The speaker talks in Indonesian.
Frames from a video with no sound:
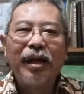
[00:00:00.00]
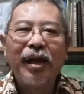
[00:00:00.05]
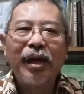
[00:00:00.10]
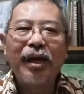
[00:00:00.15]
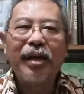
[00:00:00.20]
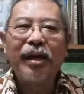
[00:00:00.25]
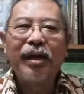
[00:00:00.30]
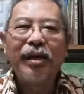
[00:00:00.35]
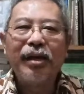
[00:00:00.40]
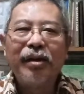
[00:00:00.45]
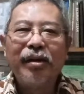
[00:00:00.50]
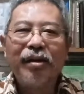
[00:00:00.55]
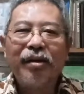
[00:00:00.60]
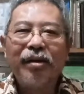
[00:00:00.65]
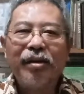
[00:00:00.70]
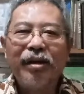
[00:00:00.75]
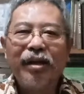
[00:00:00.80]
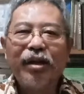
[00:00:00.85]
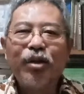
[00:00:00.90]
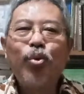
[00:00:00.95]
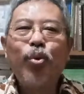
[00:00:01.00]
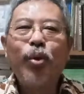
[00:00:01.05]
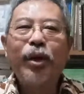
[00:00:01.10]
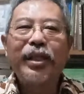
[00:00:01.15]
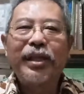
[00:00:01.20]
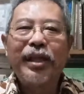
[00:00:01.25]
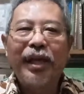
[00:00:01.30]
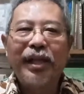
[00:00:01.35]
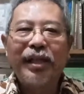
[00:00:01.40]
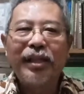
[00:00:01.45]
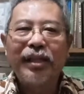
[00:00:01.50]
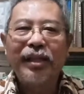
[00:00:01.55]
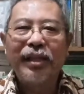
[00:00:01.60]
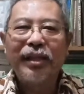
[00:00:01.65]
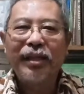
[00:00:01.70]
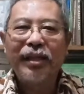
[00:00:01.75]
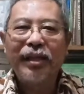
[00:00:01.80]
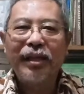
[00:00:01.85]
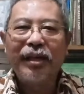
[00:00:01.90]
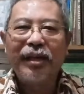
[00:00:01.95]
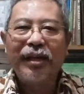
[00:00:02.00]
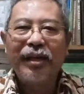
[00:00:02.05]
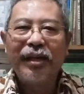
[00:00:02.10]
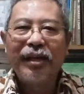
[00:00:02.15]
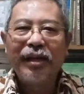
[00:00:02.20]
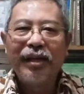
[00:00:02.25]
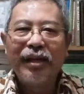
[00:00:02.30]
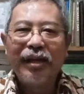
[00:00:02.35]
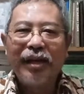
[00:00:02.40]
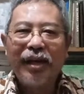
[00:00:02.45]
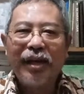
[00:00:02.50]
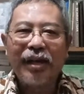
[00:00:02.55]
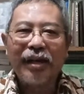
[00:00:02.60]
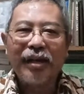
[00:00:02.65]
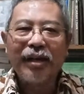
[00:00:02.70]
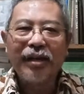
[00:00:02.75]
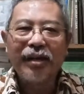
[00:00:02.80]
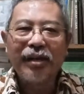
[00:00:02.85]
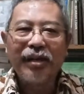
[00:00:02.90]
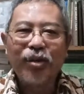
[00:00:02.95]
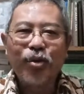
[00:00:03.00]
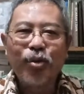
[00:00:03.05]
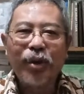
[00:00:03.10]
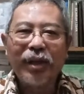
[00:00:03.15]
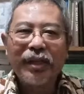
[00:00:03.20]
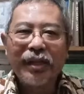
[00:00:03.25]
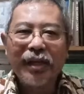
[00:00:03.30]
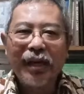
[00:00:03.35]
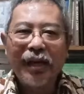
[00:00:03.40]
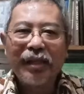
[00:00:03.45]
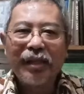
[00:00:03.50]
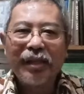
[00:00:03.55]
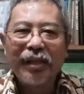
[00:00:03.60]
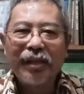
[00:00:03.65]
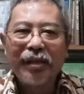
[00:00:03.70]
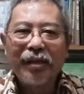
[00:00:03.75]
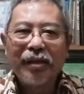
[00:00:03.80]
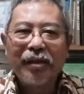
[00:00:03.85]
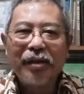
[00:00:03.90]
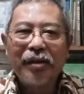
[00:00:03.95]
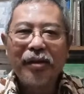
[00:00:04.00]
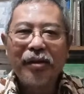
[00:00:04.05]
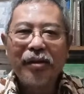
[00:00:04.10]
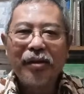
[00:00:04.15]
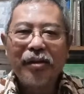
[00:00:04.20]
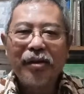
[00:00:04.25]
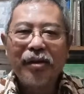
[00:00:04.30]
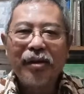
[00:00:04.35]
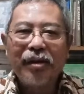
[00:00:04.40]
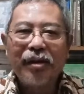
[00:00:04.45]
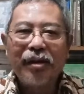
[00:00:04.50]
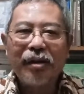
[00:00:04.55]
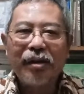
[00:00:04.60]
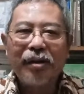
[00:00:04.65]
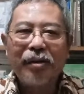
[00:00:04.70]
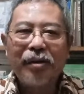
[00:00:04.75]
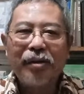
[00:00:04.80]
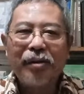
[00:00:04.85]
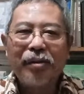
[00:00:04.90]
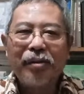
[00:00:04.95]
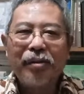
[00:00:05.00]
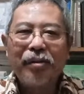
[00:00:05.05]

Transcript: akan dikuatkan ya akan dikuatkan uh,